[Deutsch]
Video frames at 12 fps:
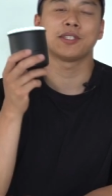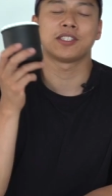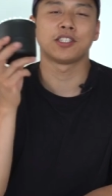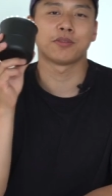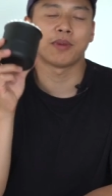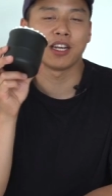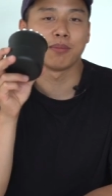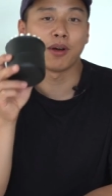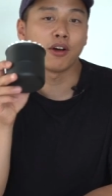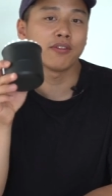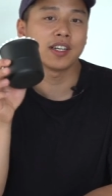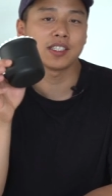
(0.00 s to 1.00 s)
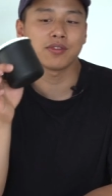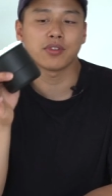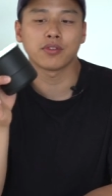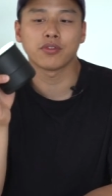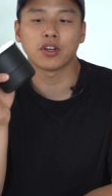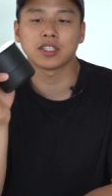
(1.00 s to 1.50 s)
ist die schmale Bauweise
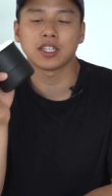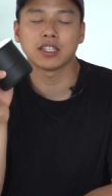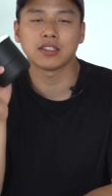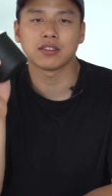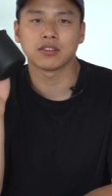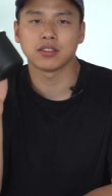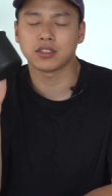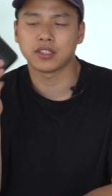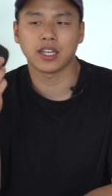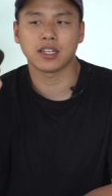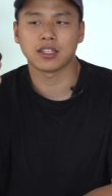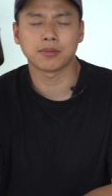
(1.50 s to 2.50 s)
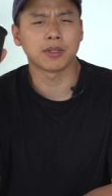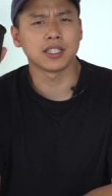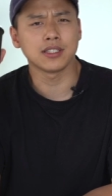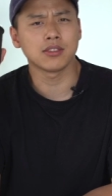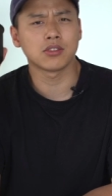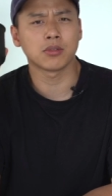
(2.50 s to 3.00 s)
von Vorteil. Ich denke, dass man
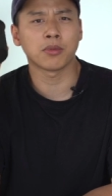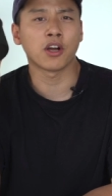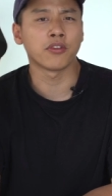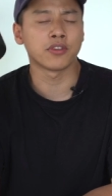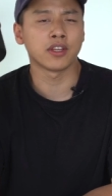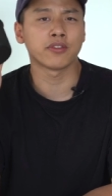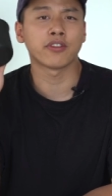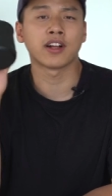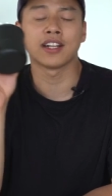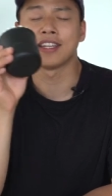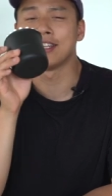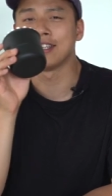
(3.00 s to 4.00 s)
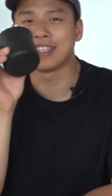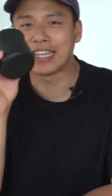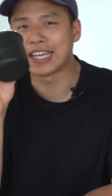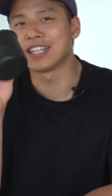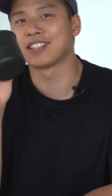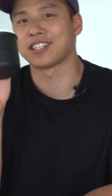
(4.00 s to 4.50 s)
diesen Dripper auf jeden Fall in
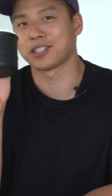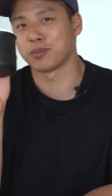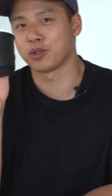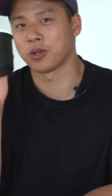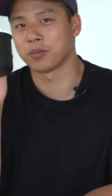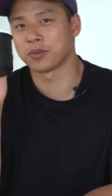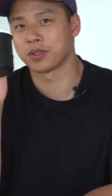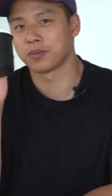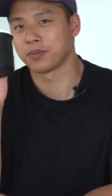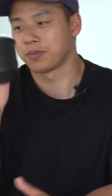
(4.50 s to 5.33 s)
jede Tasche bekommt.